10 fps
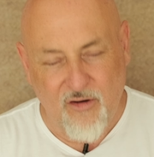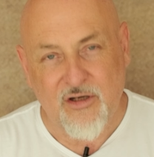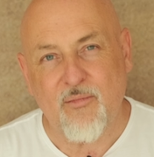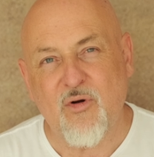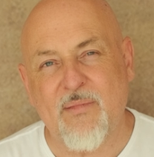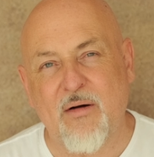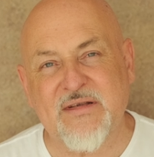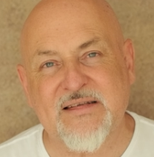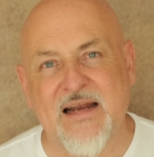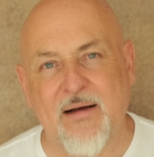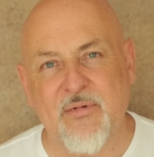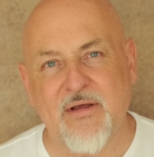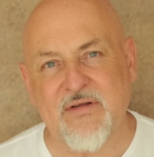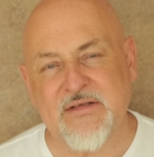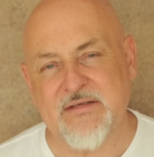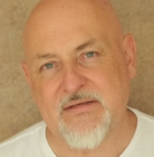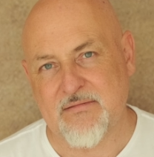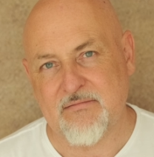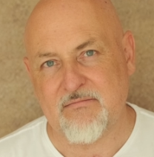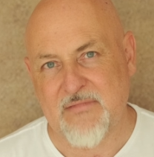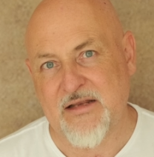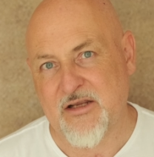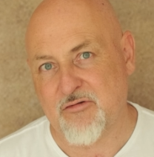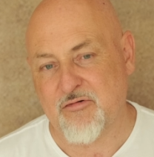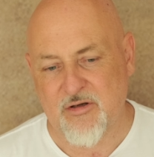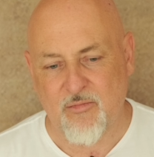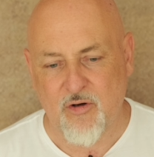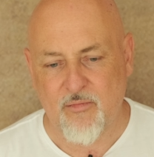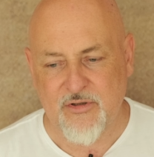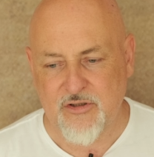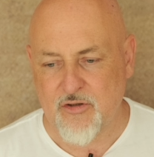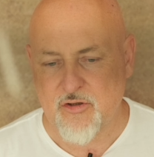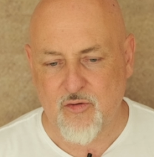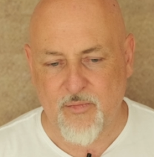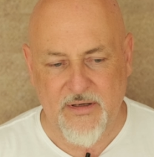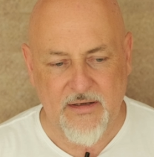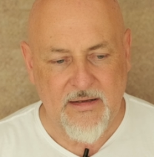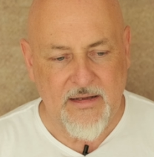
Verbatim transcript: One były małe, zgrabne, więc dla niektórych mogą być super.